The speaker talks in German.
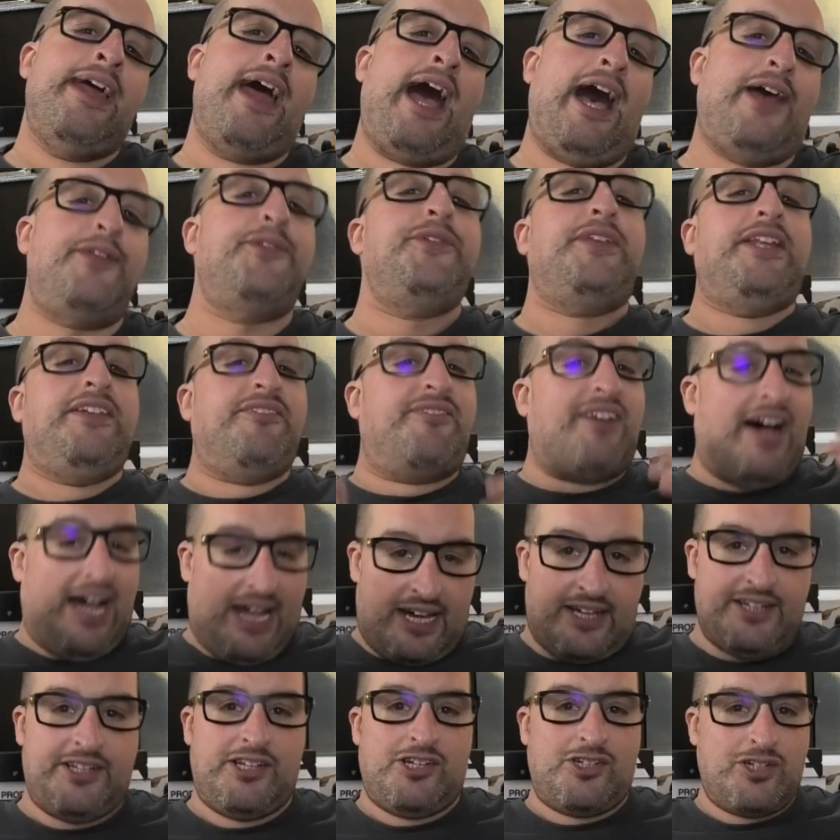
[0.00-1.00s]
Also die
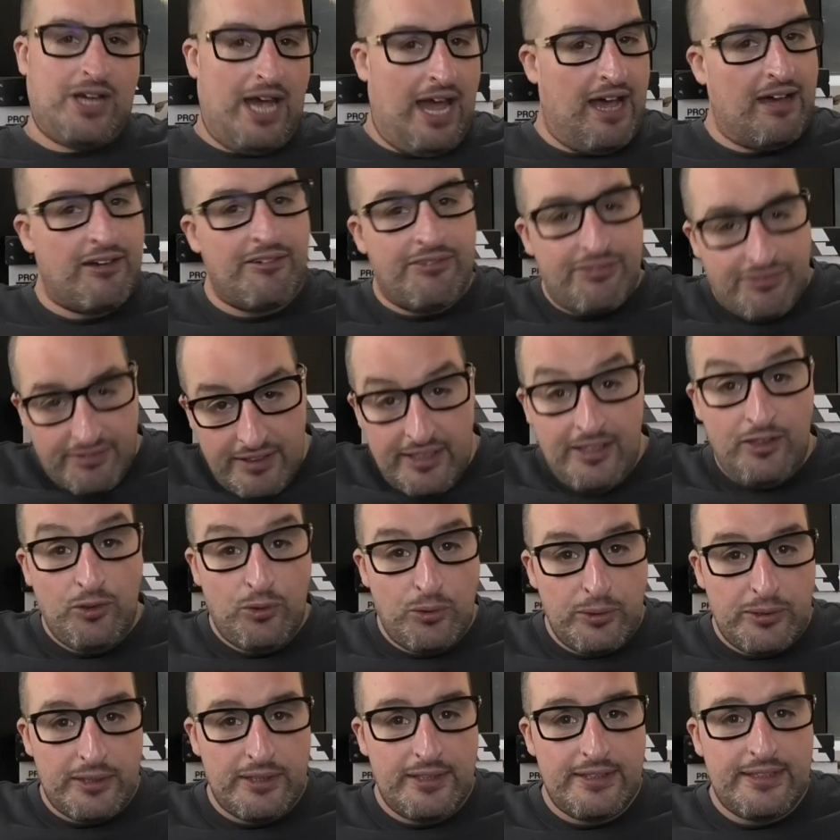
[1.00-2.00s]
waren scharf, die
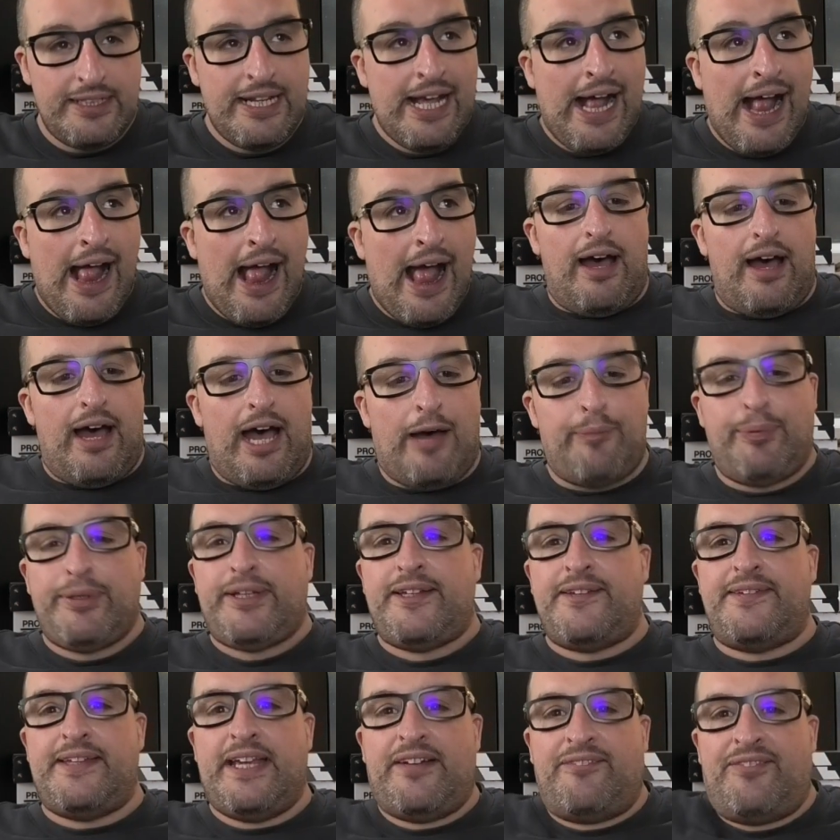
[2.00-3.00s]
Nudeln, aber
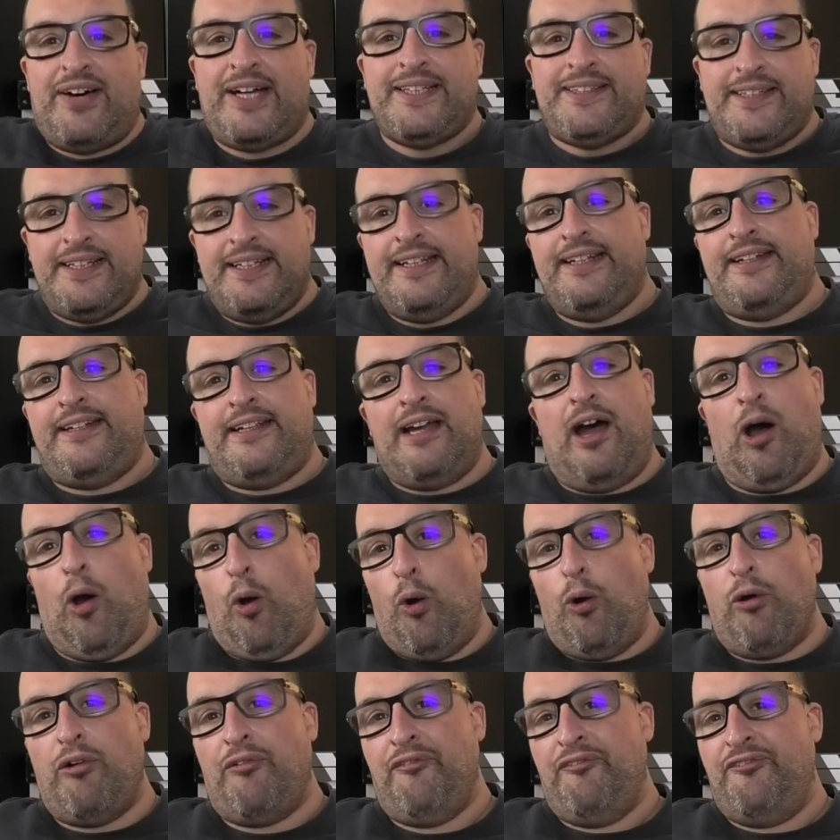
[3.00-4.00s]
das erwarte ich ja
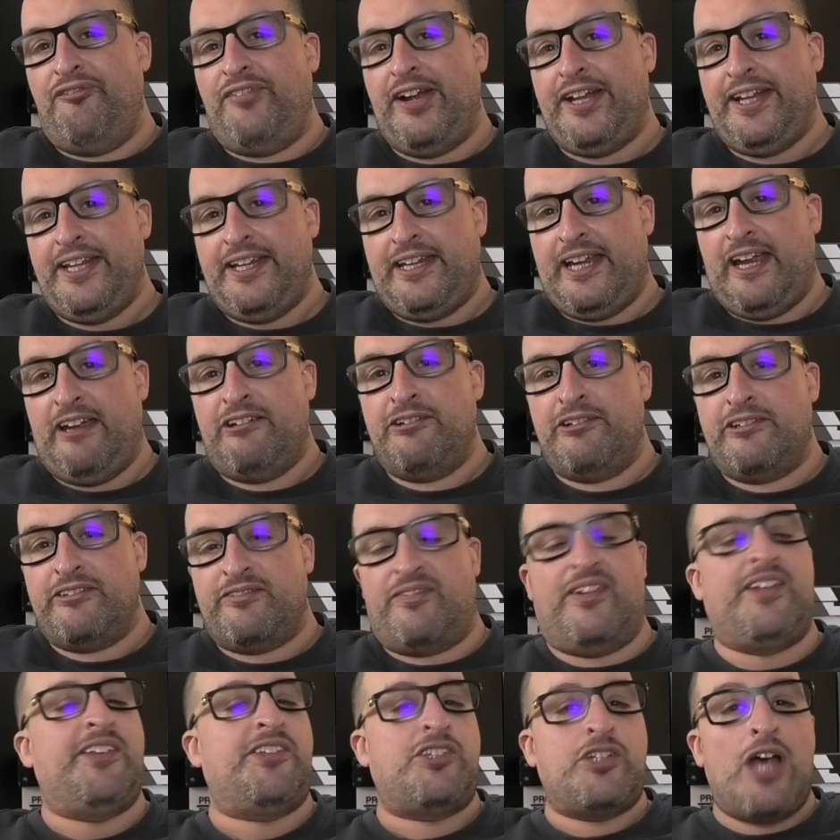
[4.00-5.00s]
auch, wenn ich
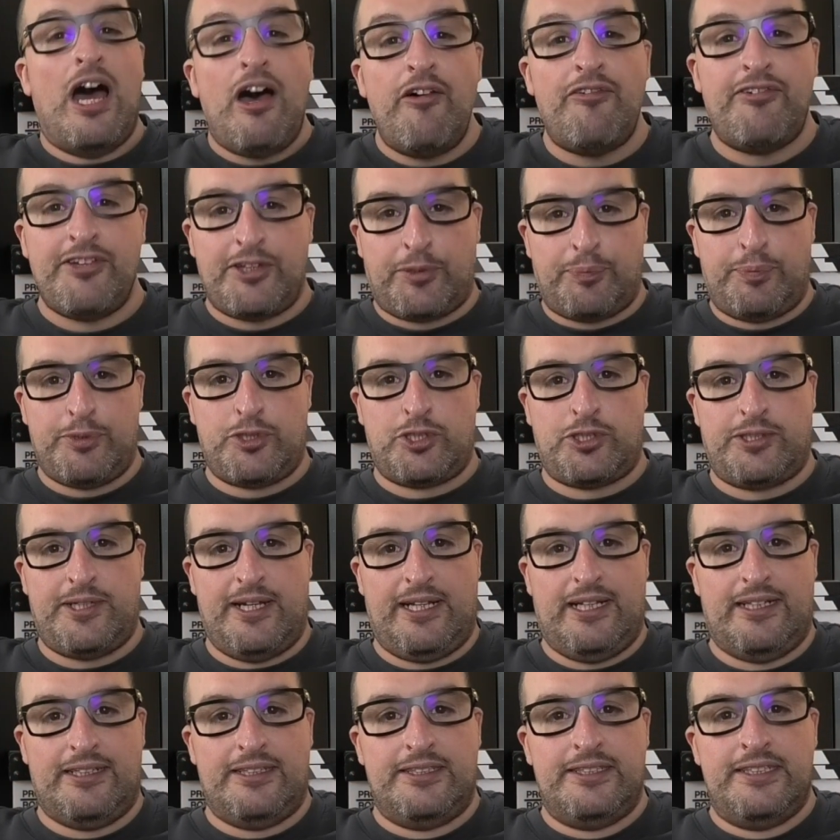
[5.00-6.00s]
irgendwas Scharfes
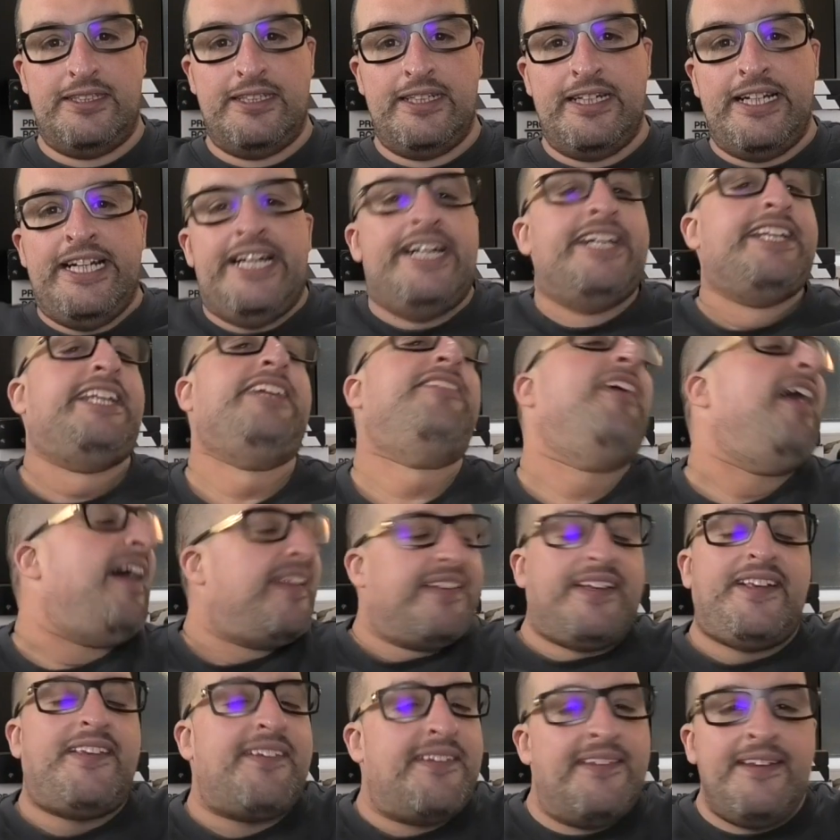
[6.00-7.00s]
bestelle. Die
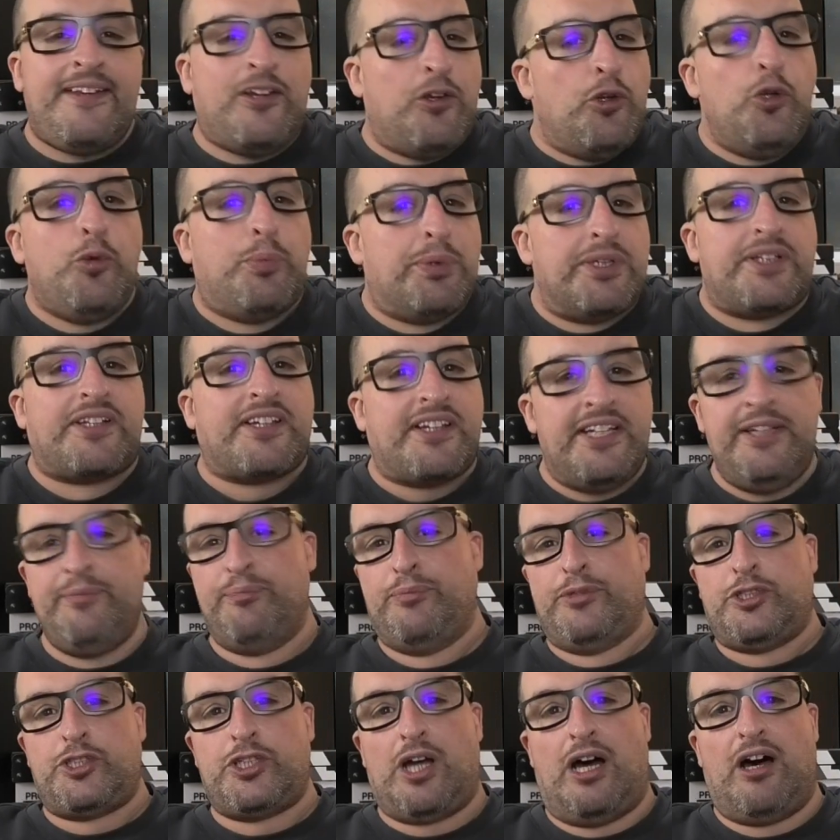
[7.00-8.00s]
waren jetzt nicht
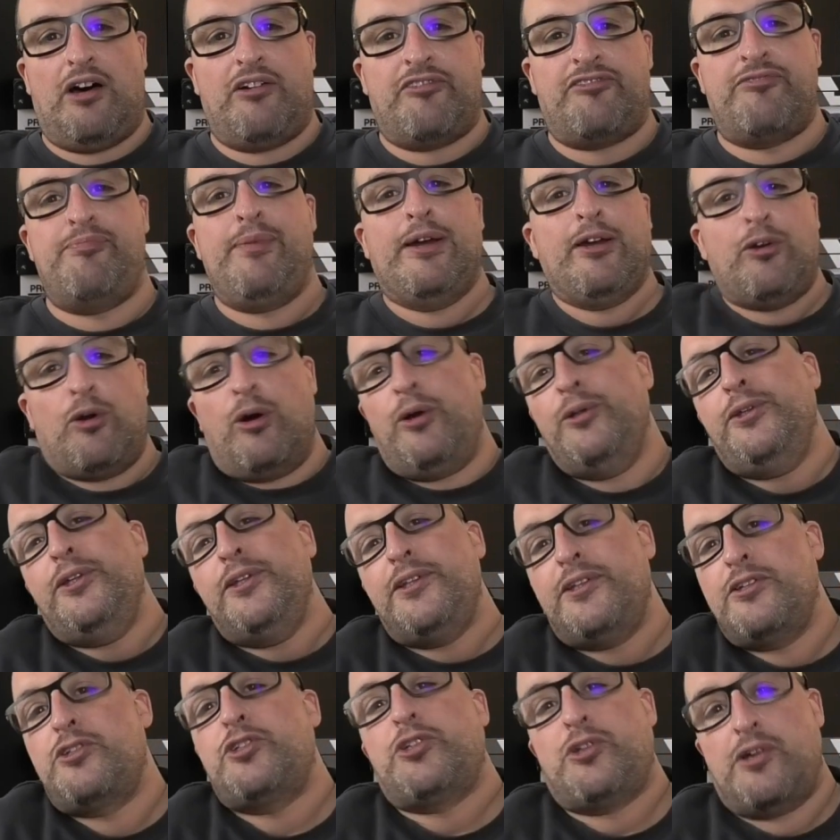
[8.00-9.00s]
übertrieben scharf, man konnte
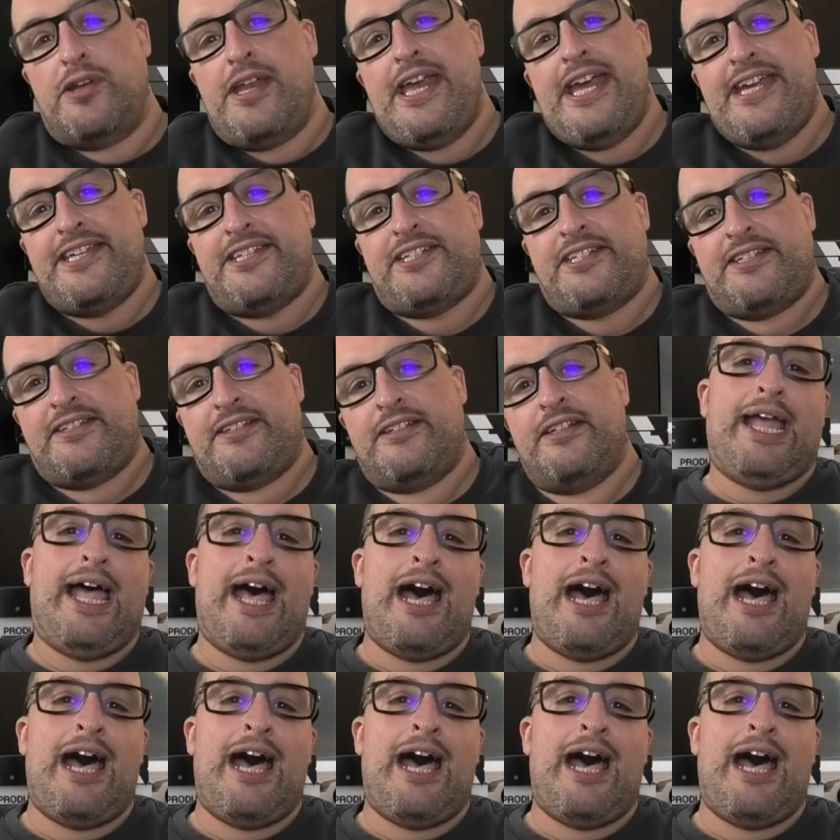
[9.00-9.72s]
das schon essen.